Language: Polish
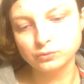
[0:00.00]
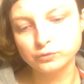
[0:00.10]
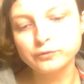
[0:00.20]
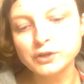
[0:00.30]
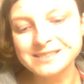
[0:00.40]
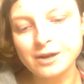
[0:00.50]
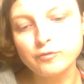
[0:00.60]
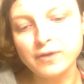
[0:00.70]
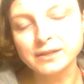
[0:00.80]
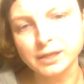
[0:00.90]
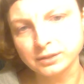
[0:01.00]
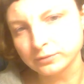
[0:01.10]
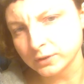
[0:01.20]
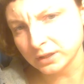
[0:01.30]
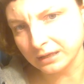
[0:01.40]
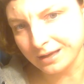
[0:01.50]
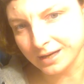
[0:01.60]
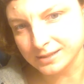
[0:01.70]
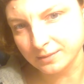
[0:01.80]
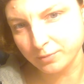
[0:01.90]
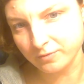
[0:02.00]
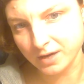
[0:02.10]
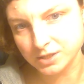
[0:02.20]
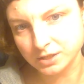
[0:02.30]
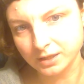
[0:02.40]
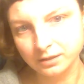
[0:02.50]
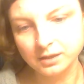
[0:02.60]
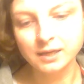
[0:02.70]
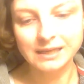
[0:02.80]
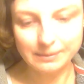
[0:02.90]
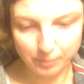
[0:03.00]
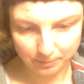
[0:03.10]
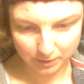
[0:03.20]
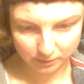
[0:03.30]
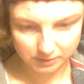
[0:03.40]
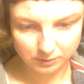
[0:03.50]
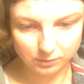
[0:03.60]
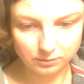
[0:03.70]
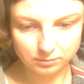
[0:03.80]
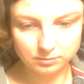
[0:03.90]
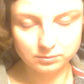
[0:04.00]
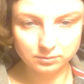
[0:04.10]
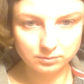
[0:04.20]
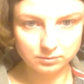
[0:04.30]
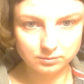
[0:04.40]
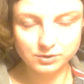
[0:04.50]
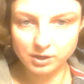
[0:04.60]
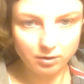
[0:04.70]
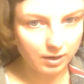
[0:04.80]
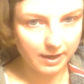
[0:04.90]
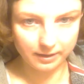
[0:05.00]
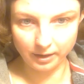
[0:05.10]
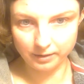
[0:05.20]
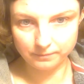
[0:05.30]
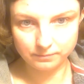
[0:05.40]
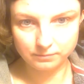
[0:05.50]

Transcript: Twoje zachowania, a nie Twoje deklaracje poważnie i po prostu Cię oleję.